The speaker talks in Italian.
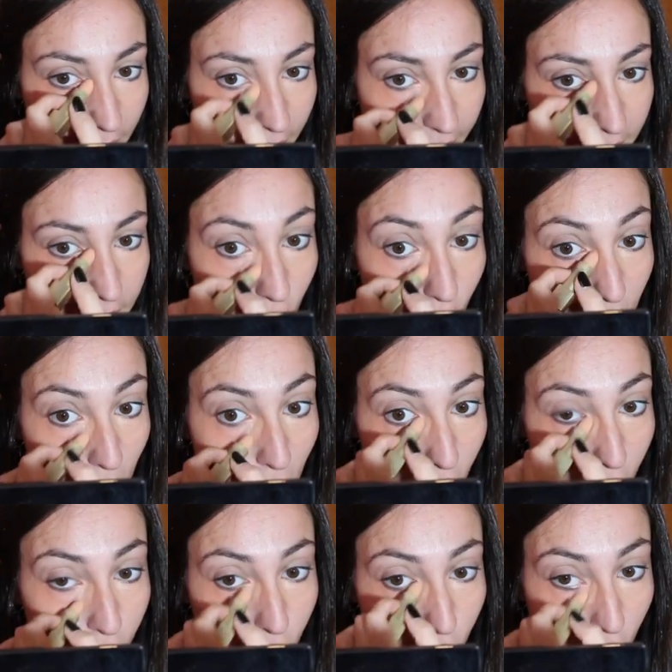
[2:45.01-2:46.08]
anche se ero
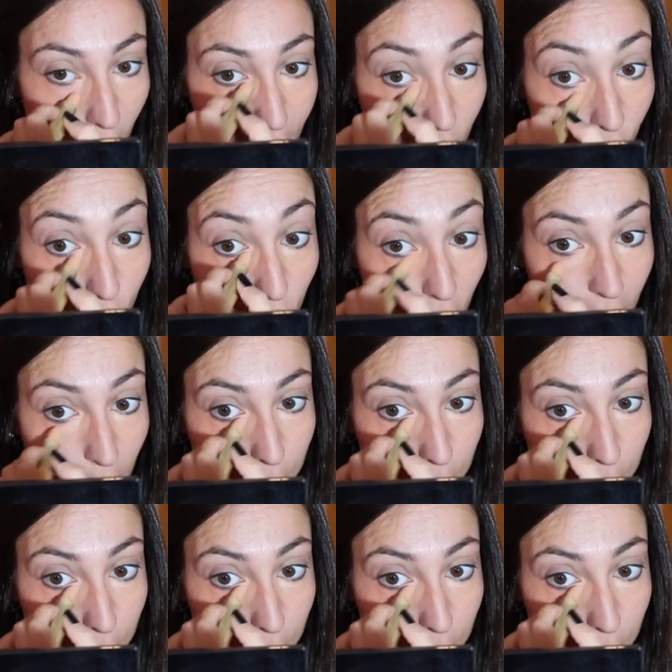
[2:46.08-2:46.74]
molto, avevo voglia